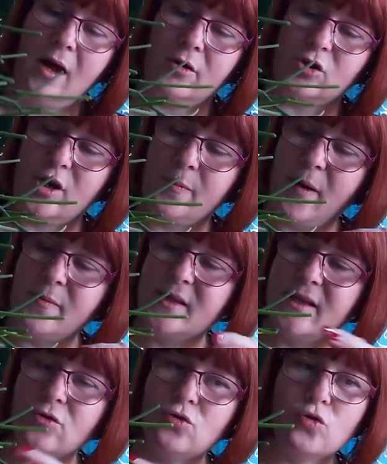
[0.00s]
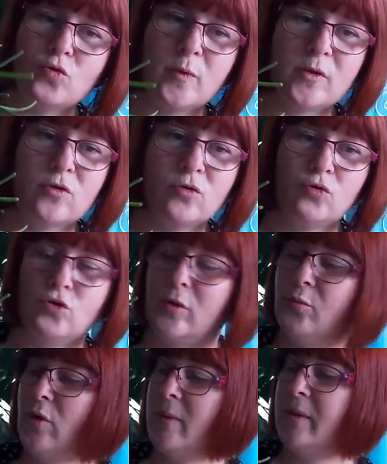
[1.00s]
Alors je ne l'ai pas mise en suspension,
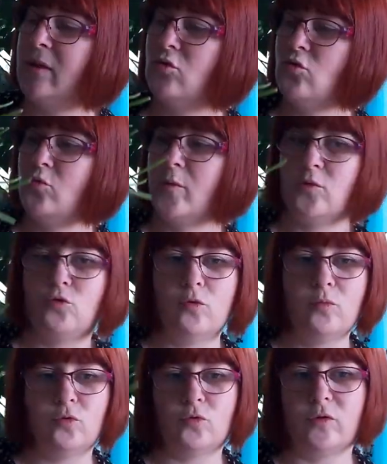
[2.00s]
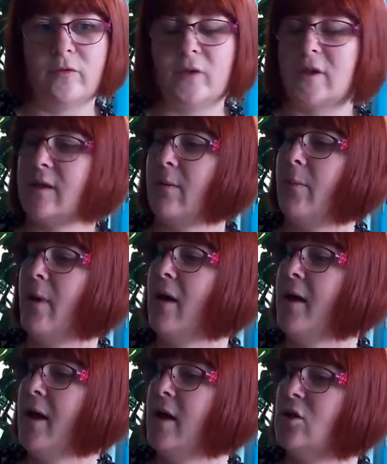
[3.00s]
j'aurais pu la mettre en suspension parce que ça ferait
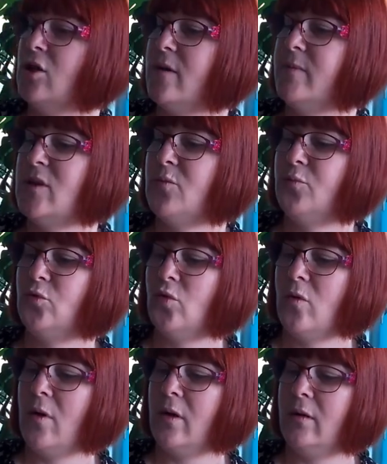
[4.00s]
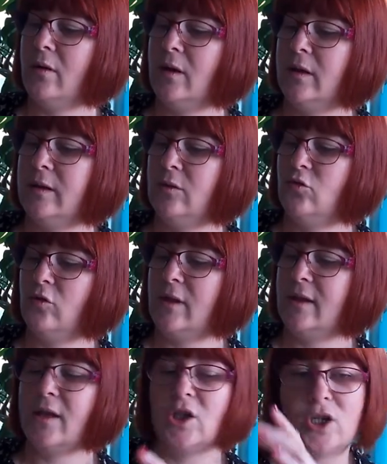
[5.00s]
sympa. Je l'ai mise plutôt euh, sur
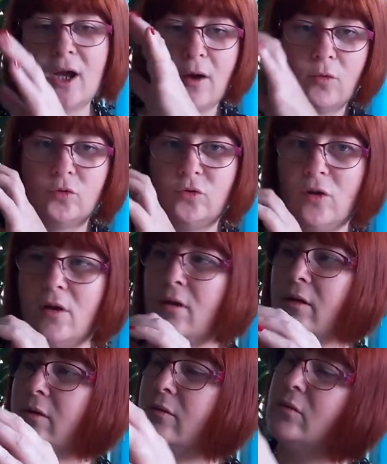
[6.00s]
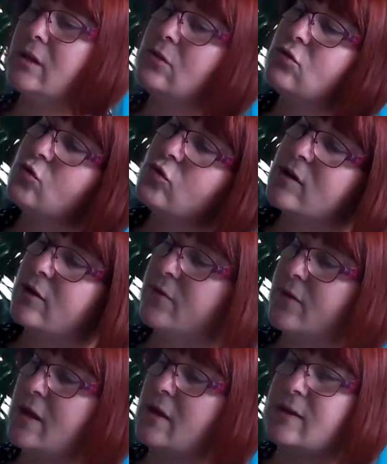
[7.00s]
une étagère en hauteur et du coup ça
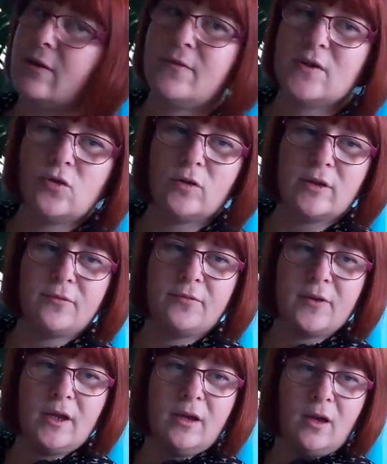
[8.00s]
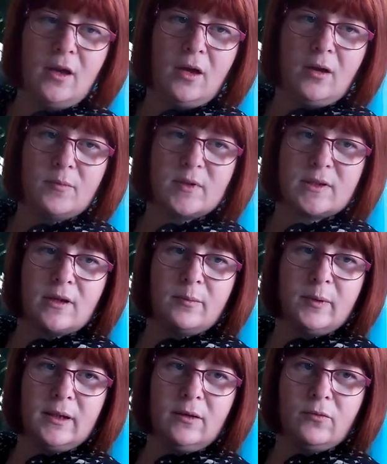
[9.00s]
fait, ça fait son effet parce
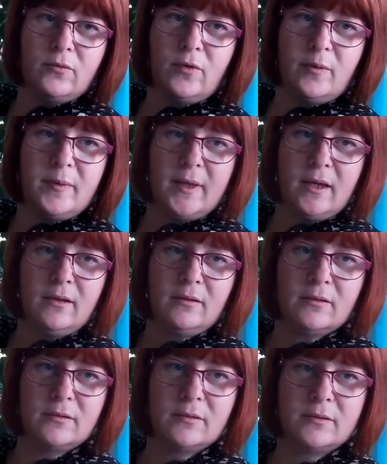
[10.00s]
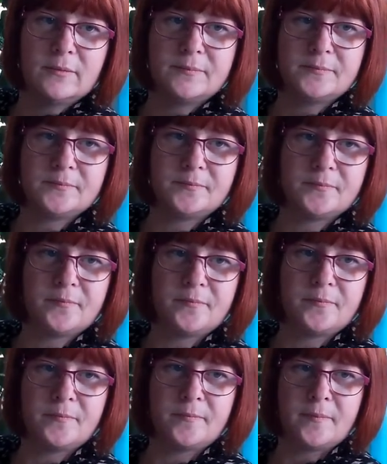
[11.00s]
qu'après on voit bien euh,
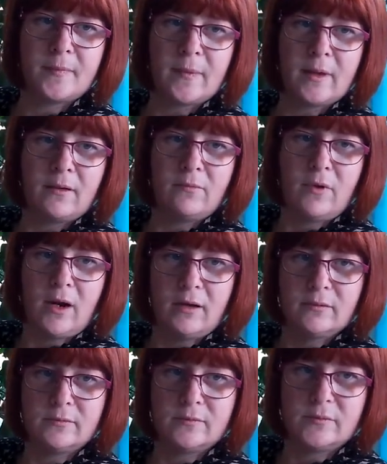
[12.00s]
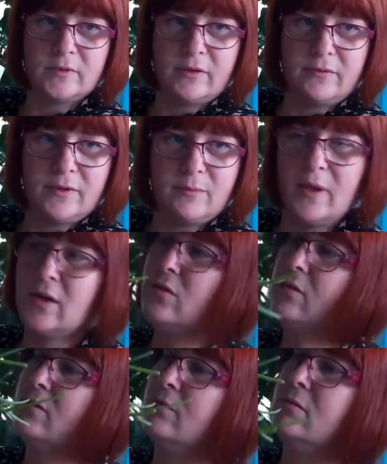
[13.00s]
voilà ça fait bien
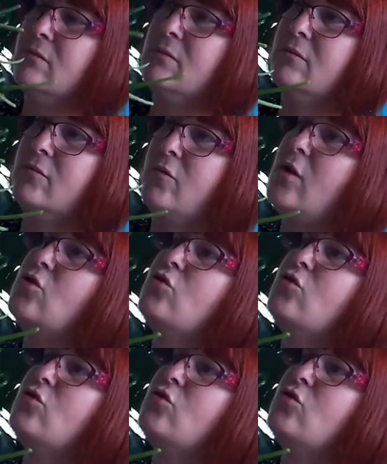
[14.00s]
ouais